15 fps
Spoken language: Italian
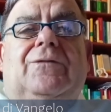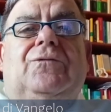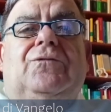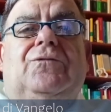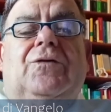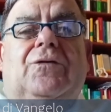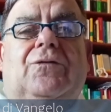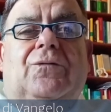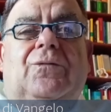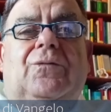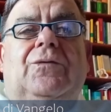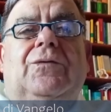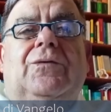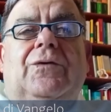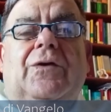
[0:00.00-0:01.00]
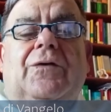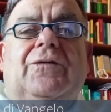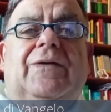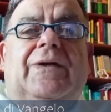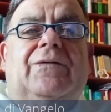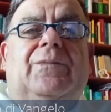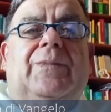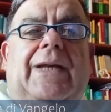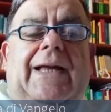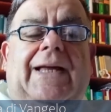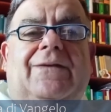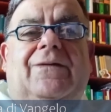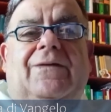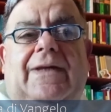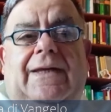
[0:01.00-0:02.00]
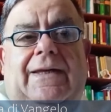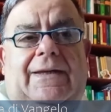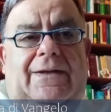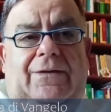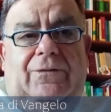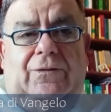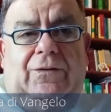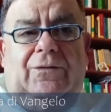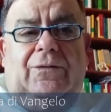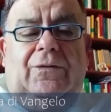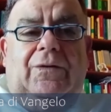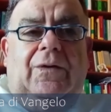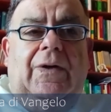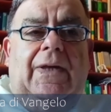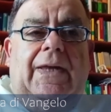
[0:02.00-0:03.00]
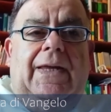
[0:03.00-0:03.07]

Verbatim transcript: Gesù, nostra speranza, è risorto.